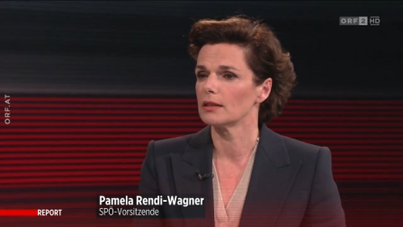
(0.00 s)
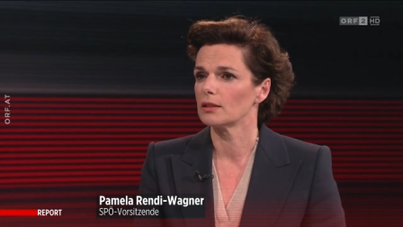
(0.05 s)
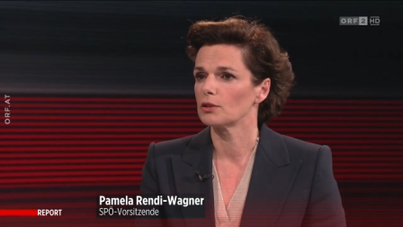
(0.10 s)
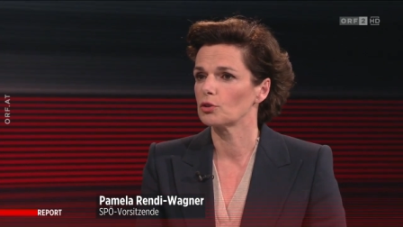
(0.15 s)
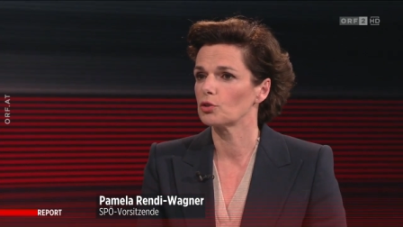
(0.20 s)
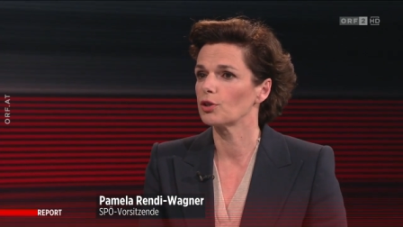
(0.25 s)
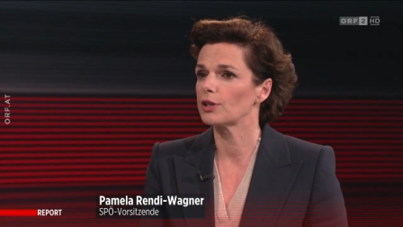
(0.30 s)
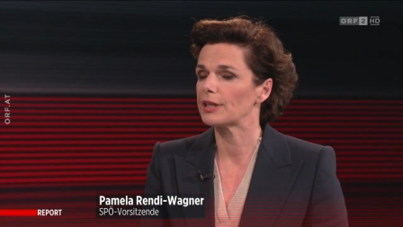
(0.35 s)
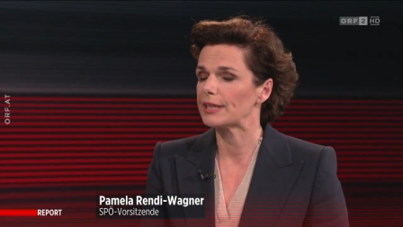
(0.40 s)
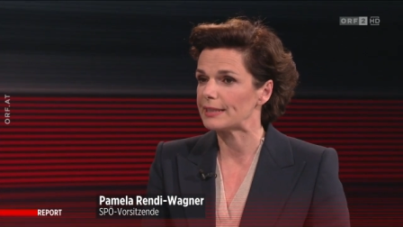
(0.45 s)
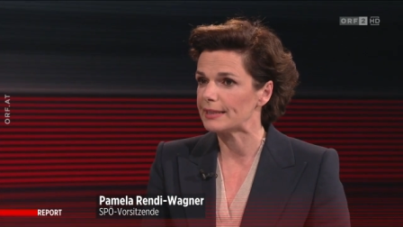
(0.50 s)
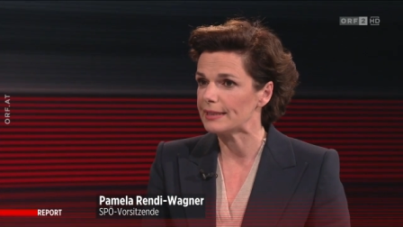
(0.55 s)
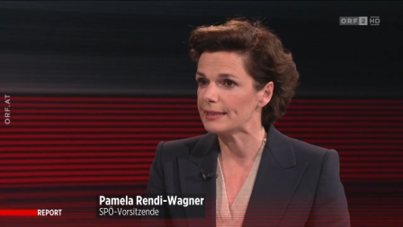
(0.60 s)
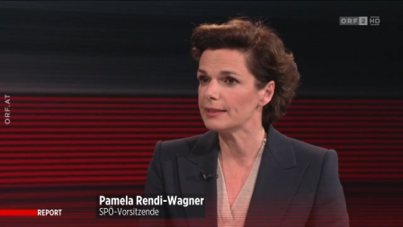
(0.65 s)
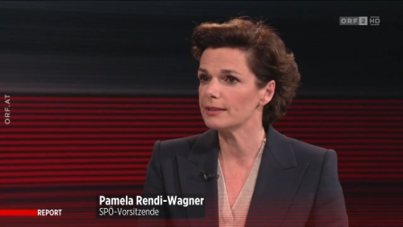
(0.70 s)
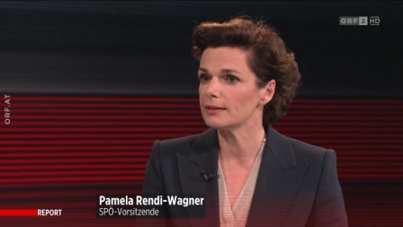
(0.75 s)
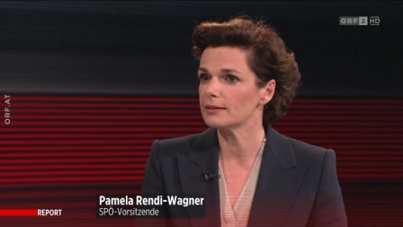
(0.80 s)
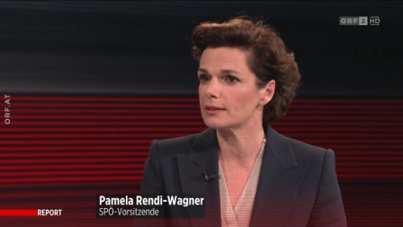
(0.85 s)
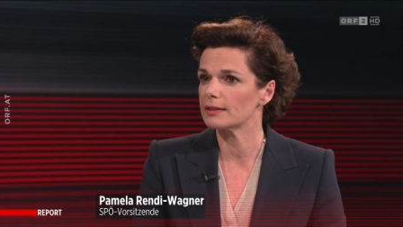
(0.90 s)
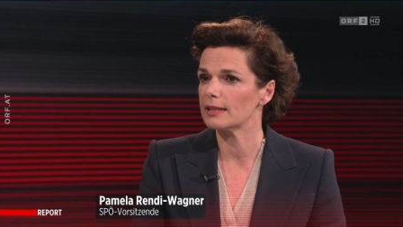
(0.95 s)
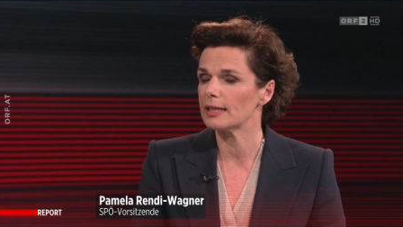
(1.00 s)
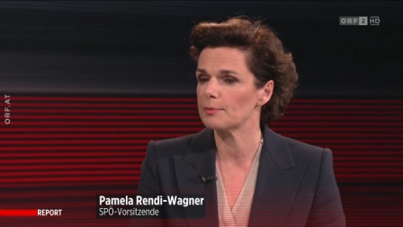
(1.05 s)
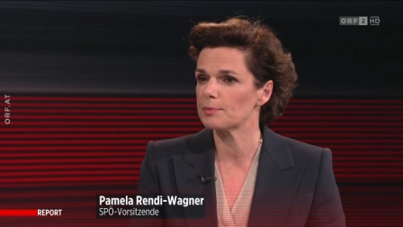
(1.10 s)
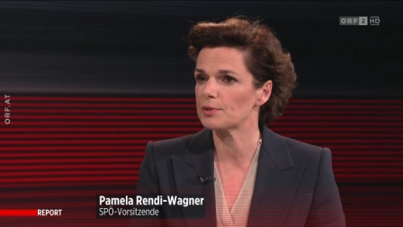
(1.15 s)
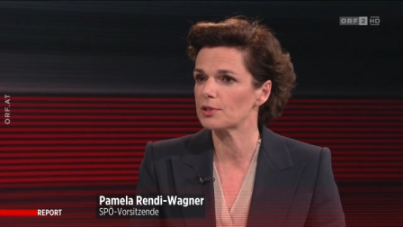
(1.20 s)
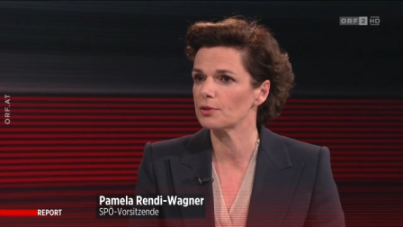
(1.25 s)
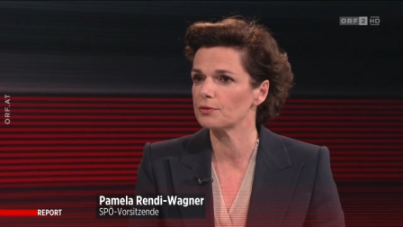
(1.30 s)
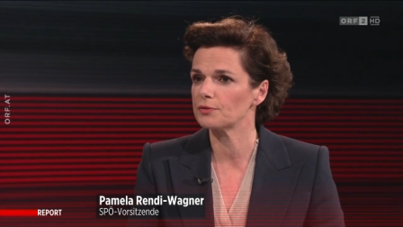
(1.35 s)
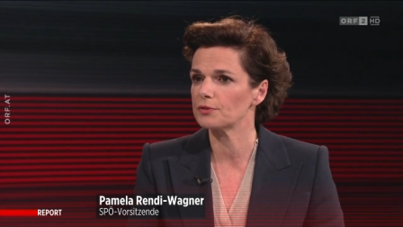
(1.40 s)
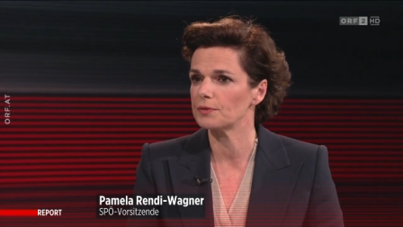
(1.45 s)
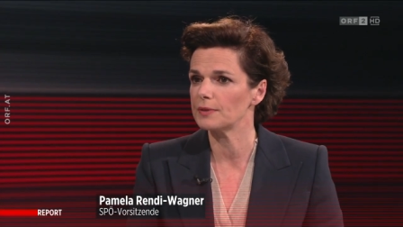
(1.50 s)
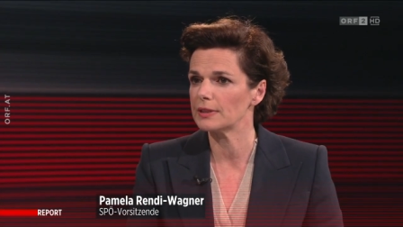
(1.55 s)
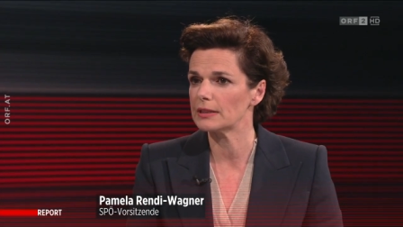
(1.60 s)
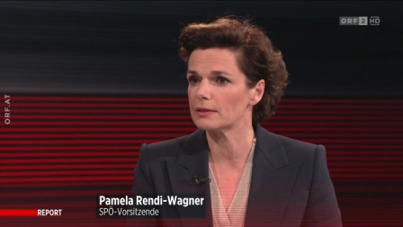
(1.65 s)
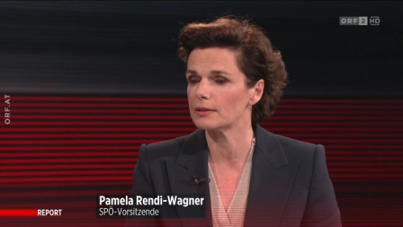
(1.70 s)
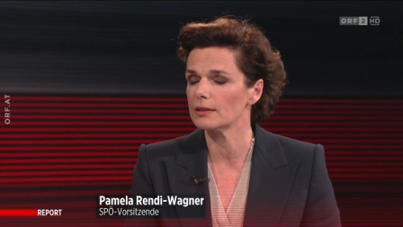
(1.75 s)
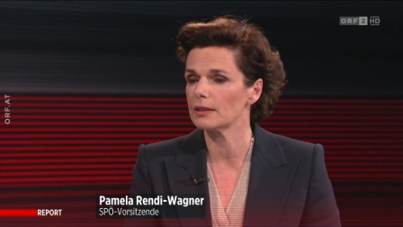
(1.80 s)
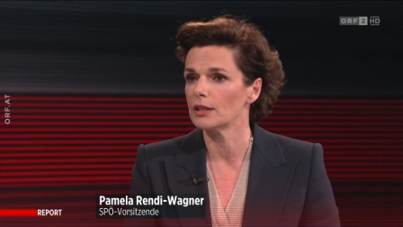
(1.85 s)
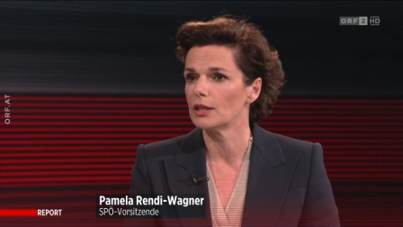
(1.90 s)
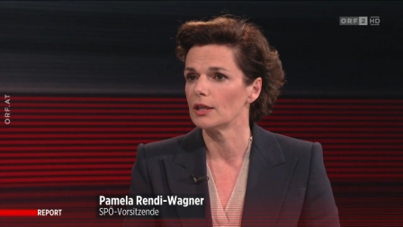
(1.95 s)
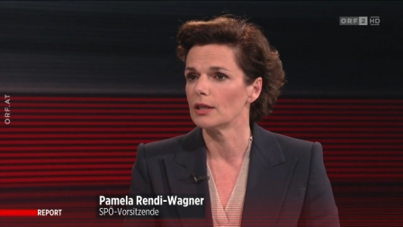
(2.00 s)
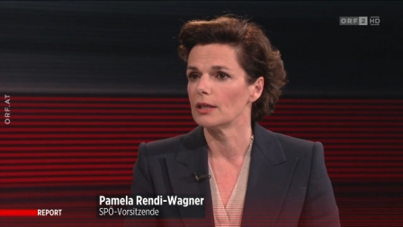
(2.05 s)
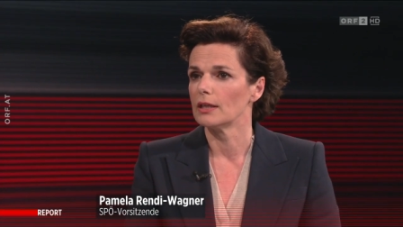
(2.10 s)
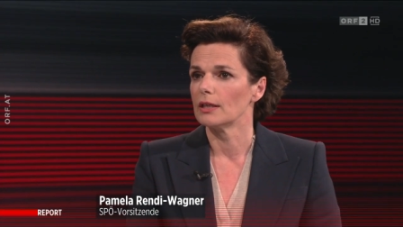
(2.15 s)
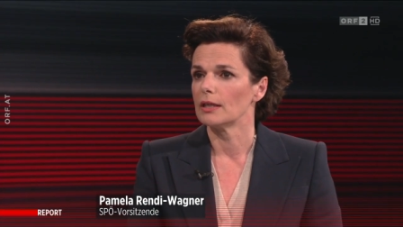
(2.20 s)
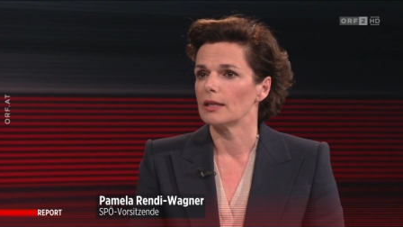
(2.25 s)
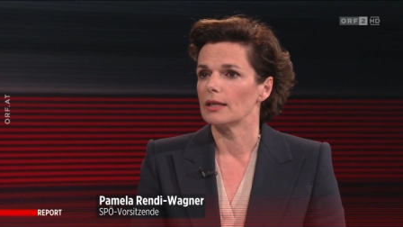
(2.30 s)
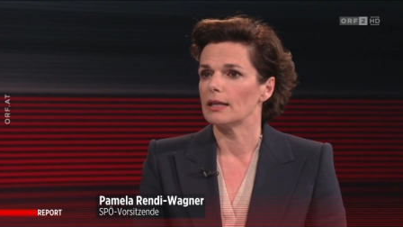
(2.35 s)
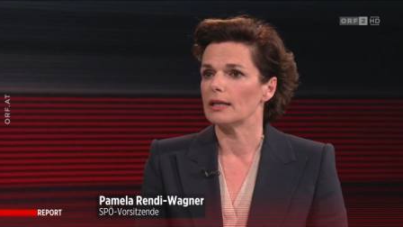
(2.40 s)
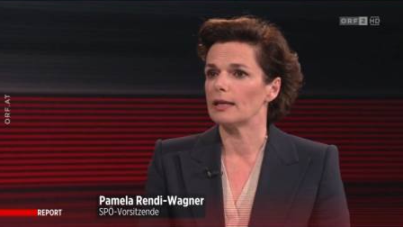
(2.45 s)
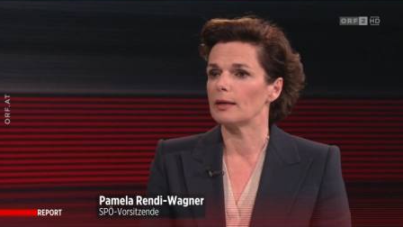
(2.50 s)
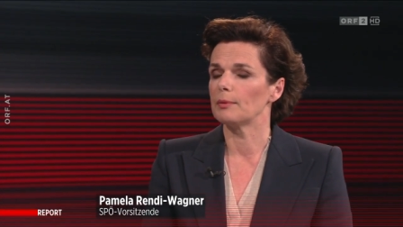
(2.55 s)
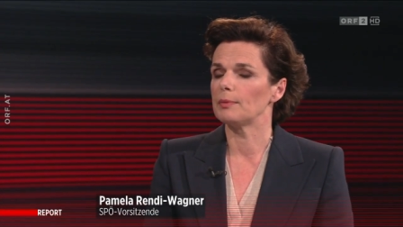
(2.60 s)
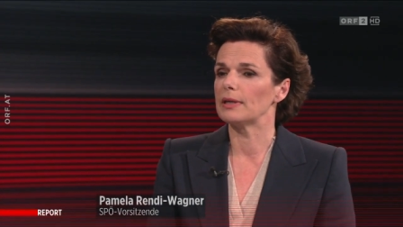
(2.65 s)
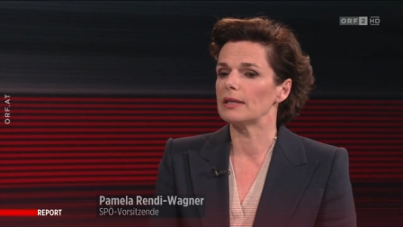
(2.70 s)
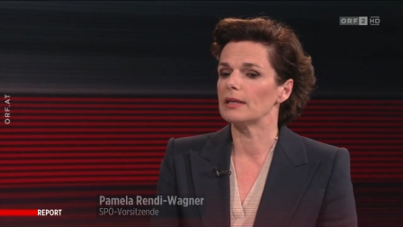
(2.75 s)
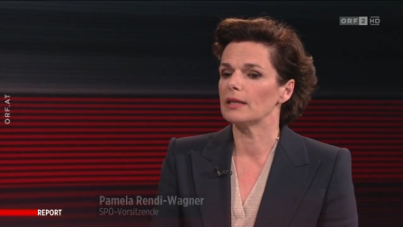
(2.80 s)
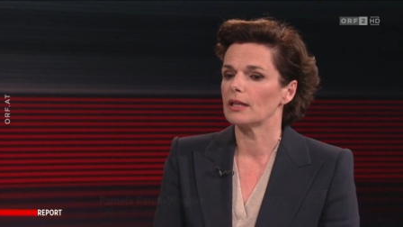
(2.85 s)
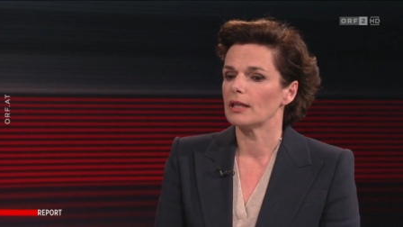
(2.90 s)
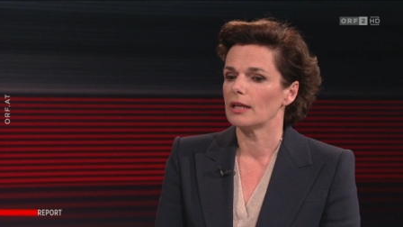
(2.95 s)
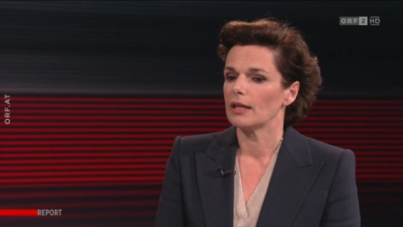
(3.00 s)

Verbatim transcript: korrigiert, selbst auf Twitter. Sie ist aber nicht die Einzige. Aber